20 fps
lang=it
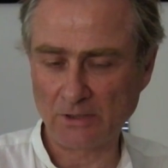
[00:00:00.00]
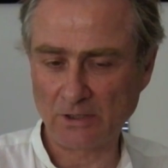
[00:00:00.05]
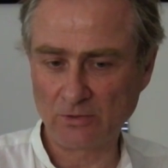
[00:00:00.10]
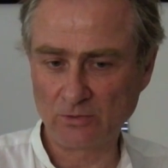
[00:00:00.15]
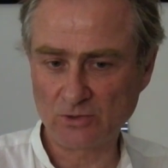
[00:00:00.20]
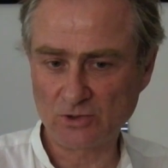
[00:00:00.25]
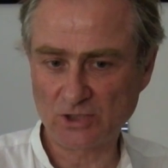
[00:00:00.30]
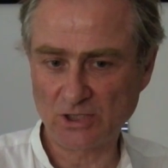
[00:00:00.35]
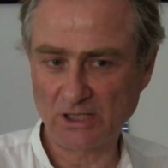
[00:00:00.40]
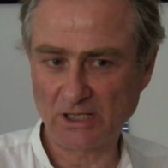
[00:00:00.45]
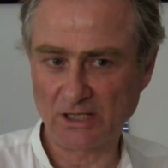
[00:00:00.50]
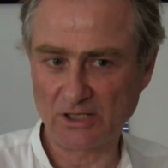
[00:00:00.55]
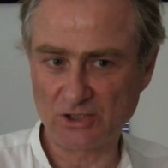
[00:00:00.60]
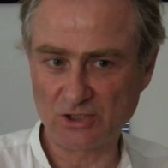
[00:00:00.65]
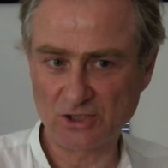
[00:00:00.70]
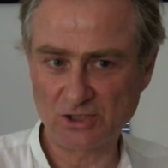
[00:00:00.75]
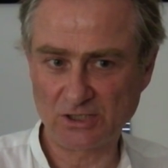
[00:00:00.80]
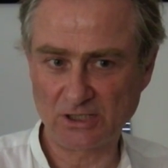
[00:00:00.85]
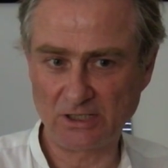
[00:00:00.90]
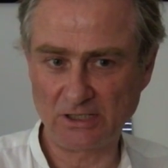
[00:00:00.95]
È una luce che
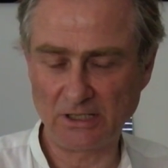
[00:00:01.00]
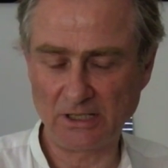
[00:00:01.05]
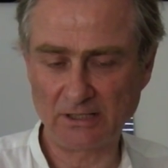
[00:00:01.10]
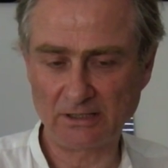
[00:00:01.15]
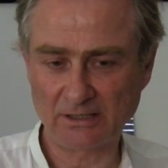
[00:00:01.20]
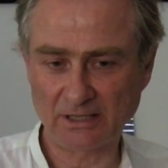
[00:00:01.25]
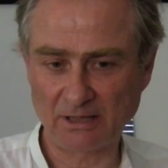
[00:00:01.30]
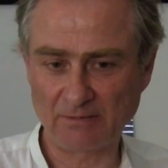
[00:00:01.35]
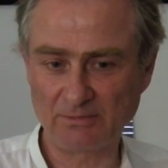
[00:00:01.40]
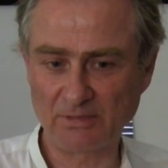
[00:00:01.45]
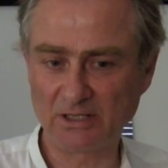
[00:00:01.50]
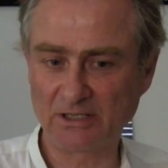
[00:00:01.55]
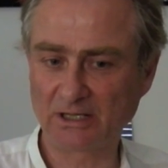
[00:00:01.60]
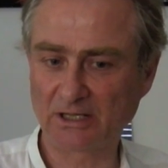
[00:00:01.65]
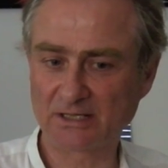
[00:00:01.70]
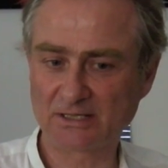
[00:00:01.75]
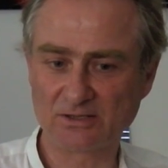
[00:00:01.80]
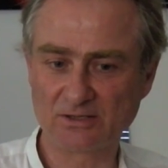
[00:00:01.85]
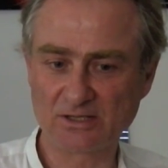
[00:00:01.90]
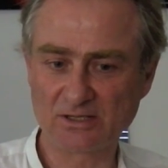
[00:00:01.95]
agisce in entrambe
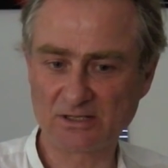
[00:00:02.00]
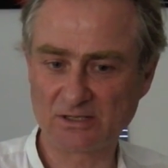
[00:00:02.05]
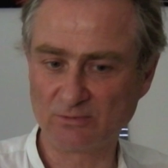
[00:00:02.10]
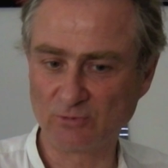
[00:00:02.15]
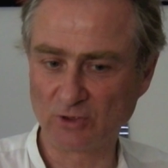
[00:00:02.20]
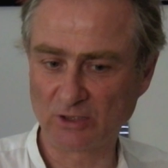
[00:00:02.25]
le direzioni